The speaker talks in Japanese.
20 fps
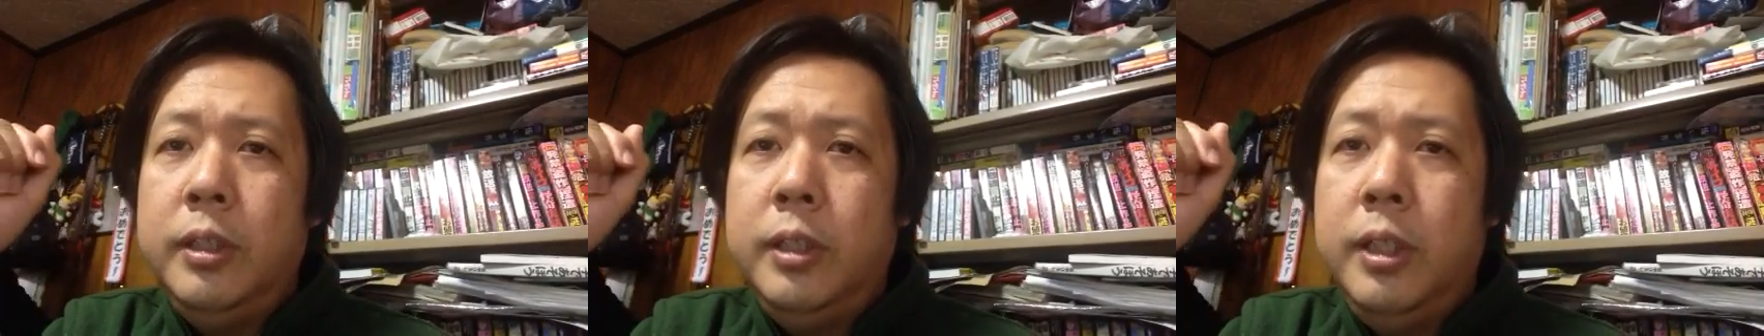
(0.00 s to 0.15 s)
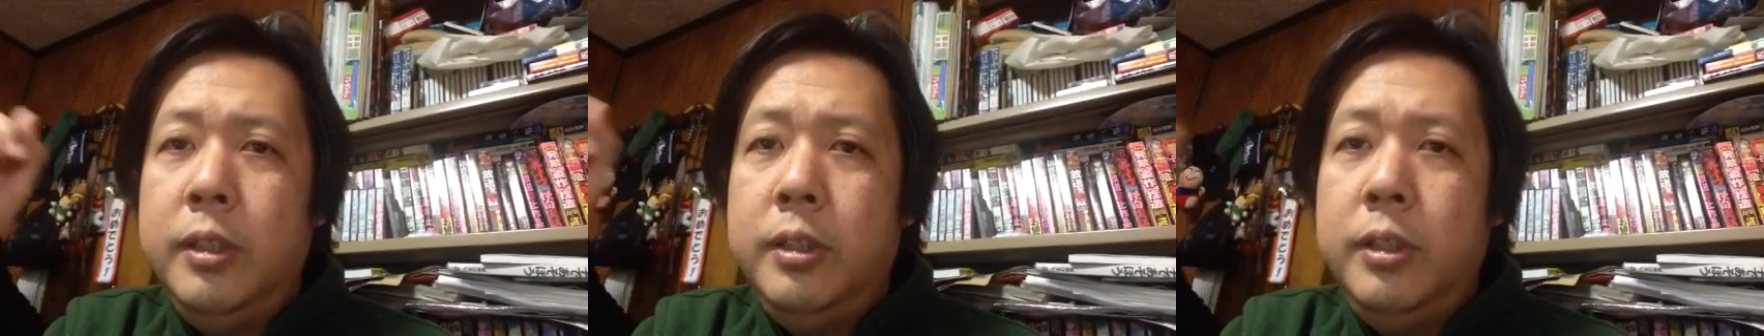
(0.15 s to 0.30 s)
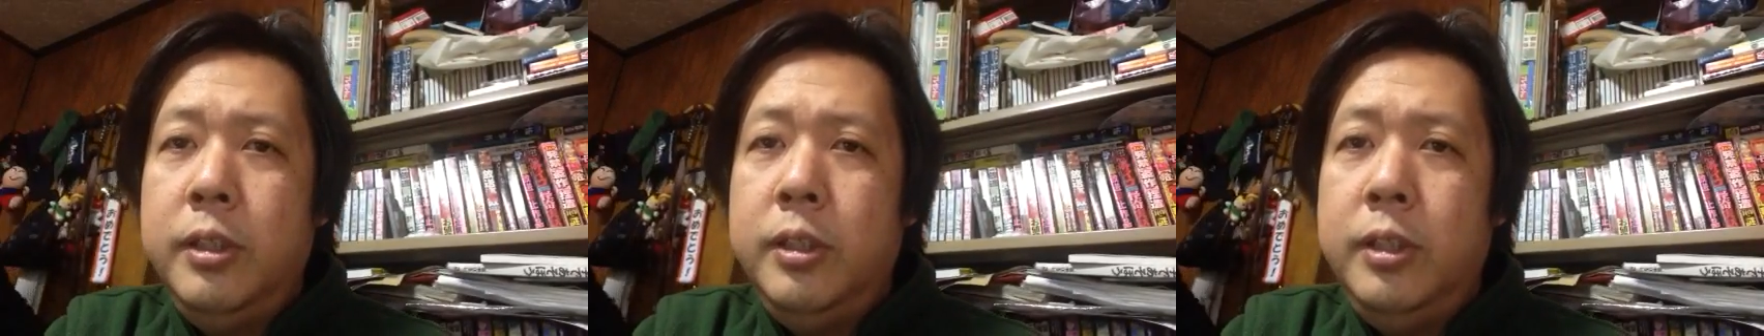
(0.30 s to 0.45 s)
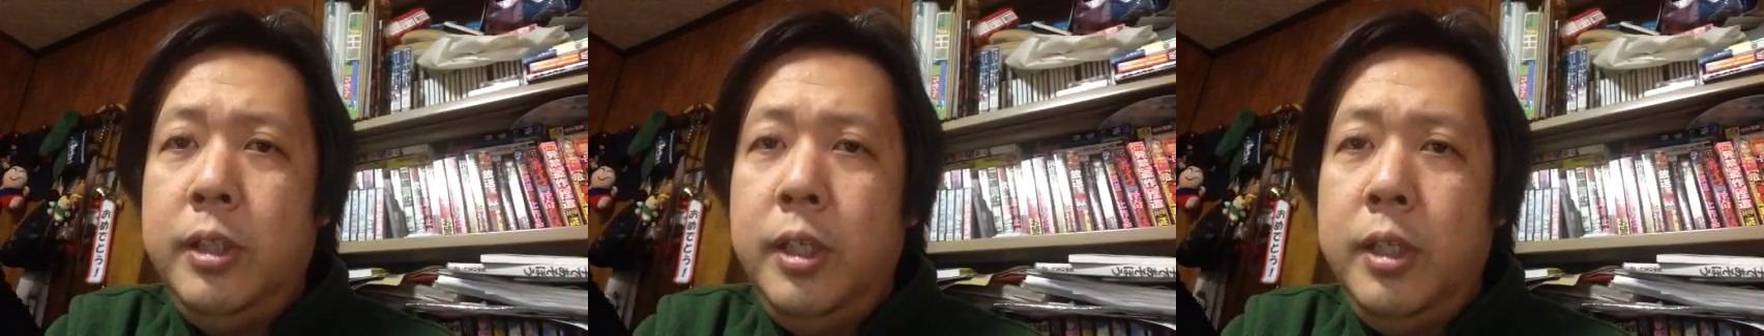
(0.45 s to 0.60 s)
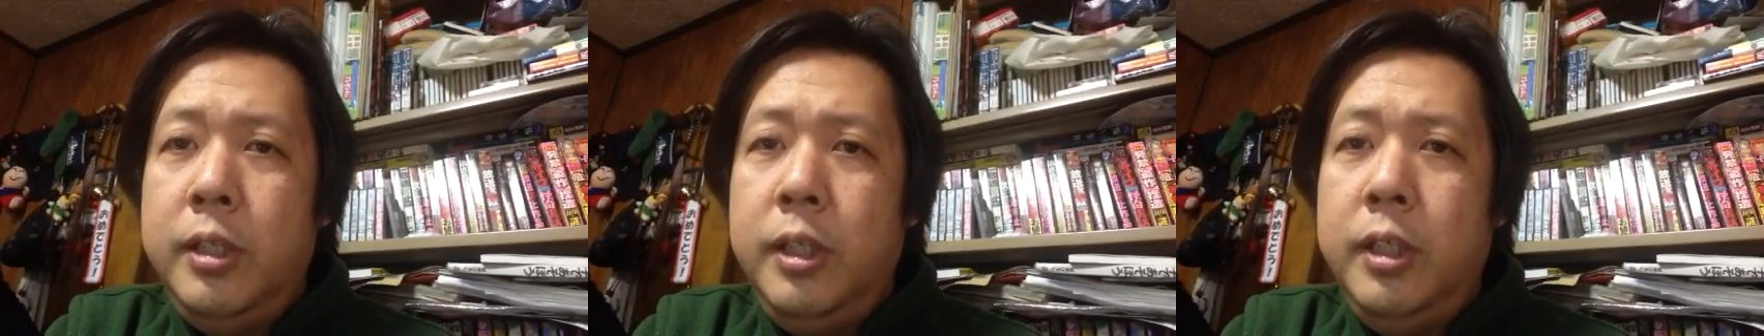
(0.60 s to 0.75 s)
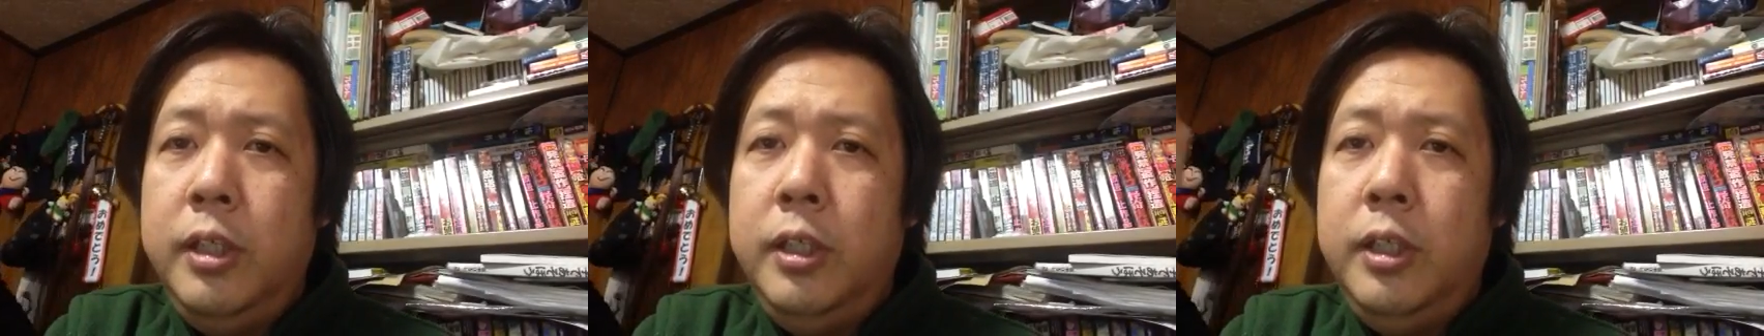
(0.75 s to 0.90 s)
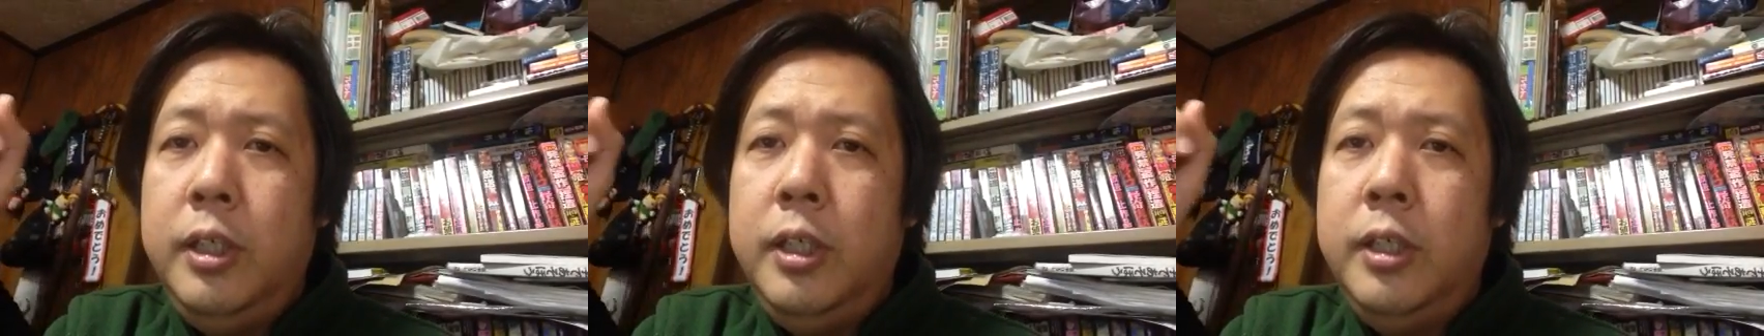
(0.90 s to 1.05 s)
が展示して
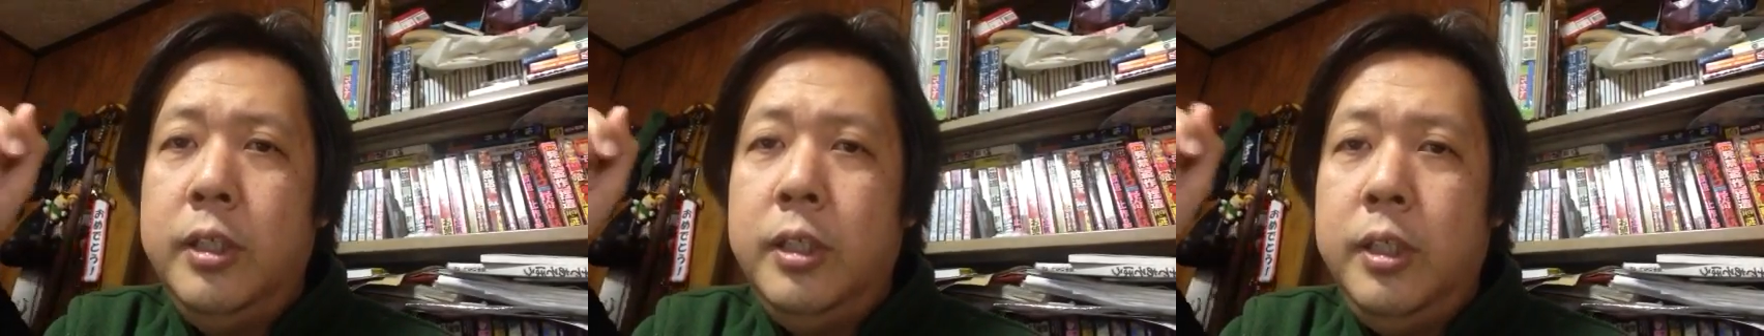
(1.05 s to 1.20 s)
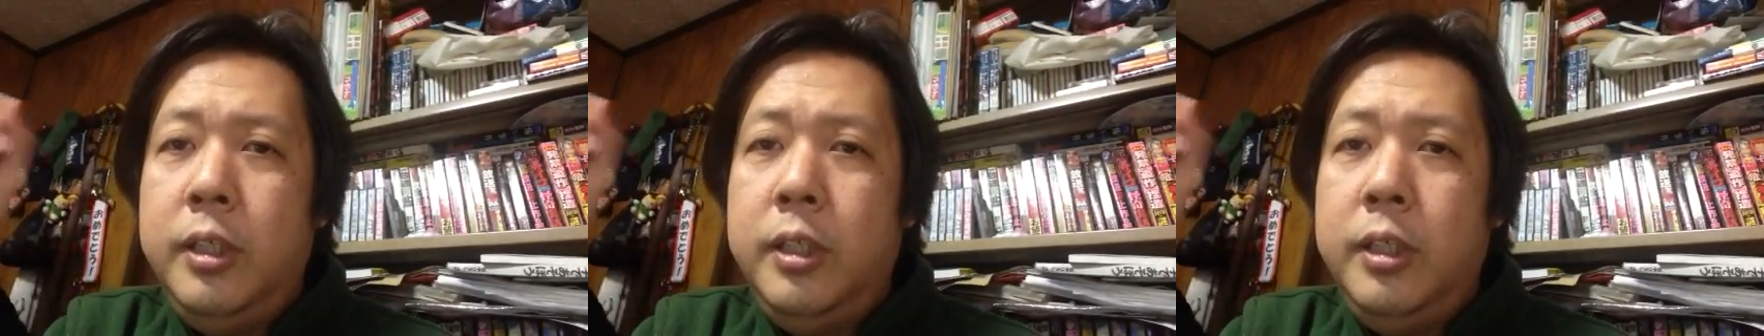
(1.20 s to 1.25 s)
人気が